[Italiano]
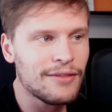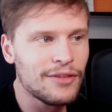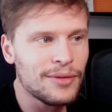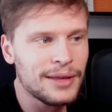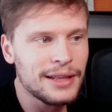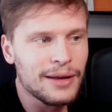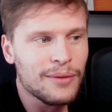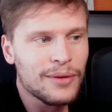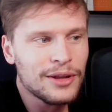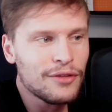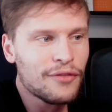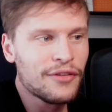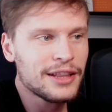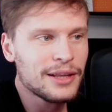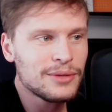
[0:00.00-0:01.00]
eh, ovviamente quando
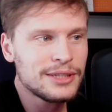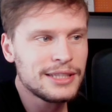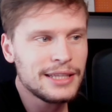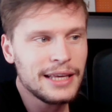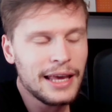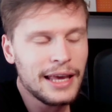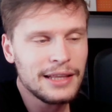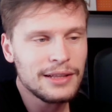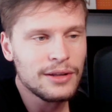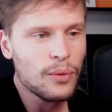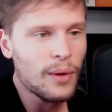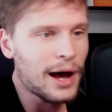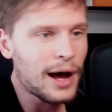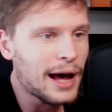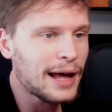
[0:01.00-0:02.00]
fate questi gain
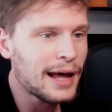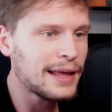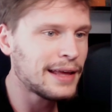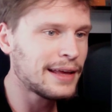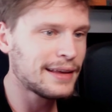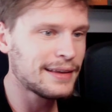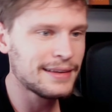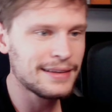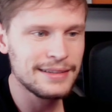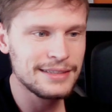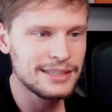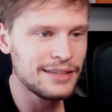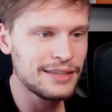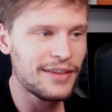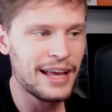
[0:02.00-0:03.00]
qua eh,
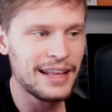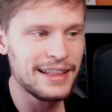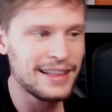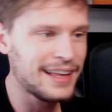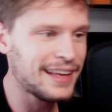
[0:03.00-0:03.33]
si vende,